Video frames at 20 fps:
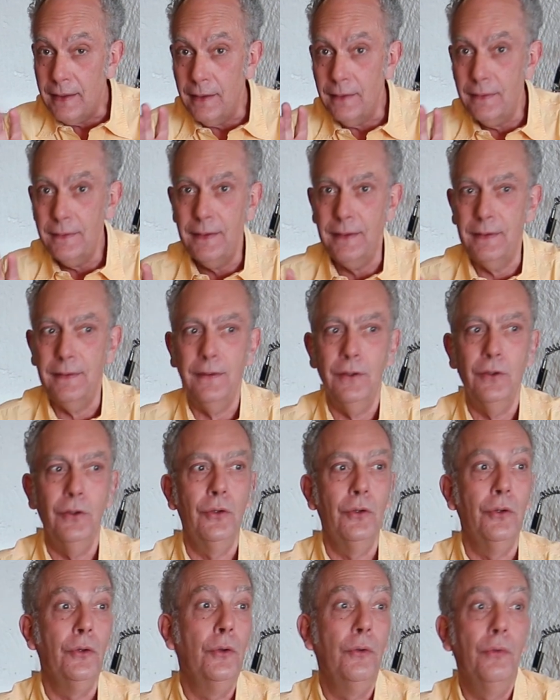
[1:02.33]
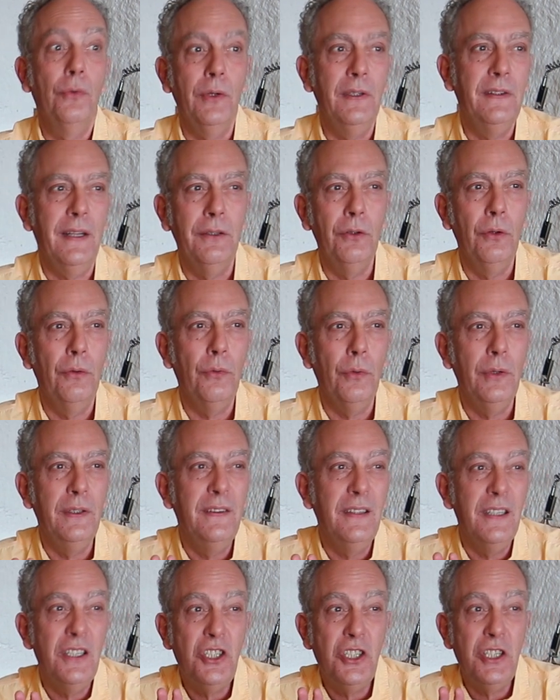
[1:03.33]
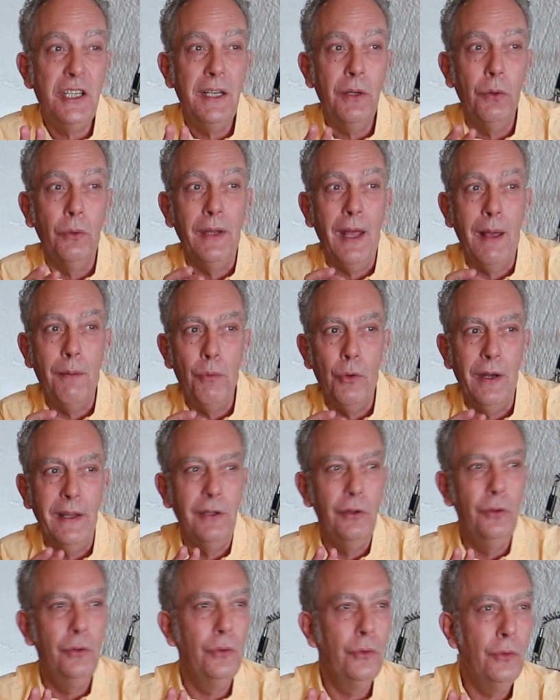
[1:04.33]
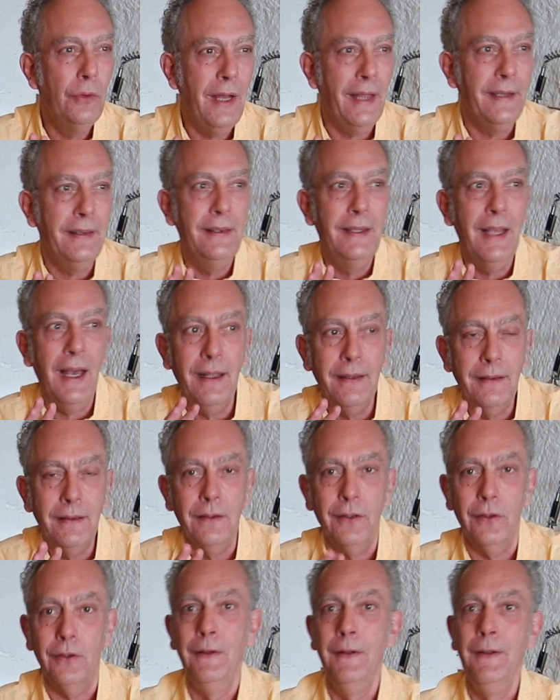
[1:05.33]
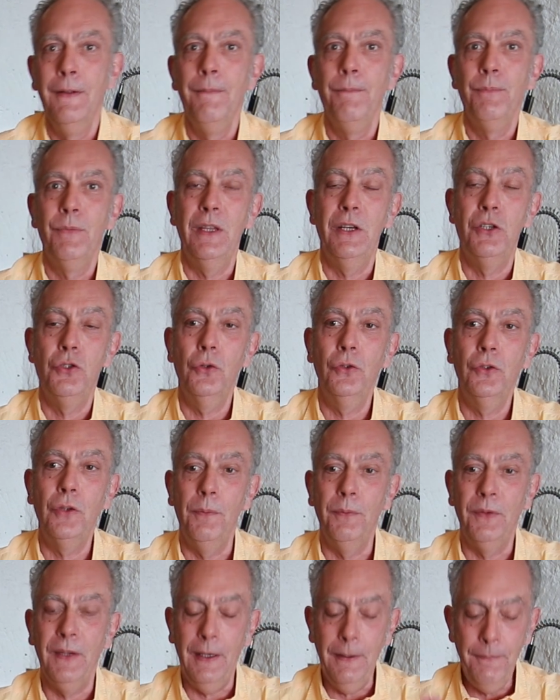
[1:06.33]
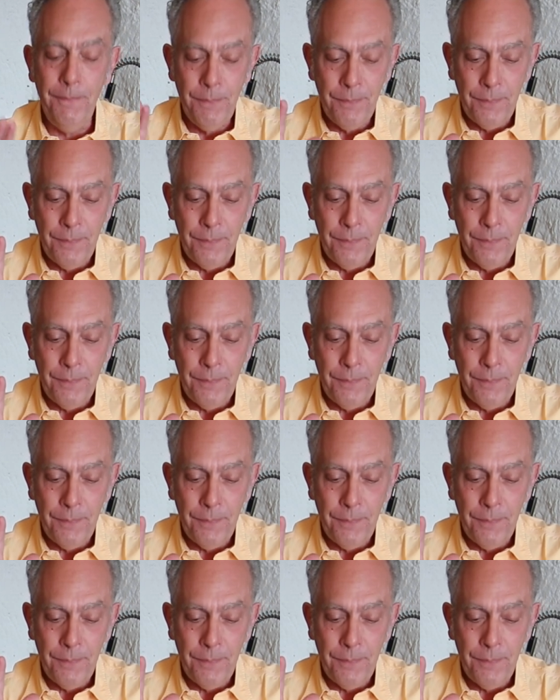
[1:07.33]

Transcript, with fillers: Hein. ça sent euh, de fruits secs, de fruits séchés. On a un peu les deux, la date, euh, des choses comme ça.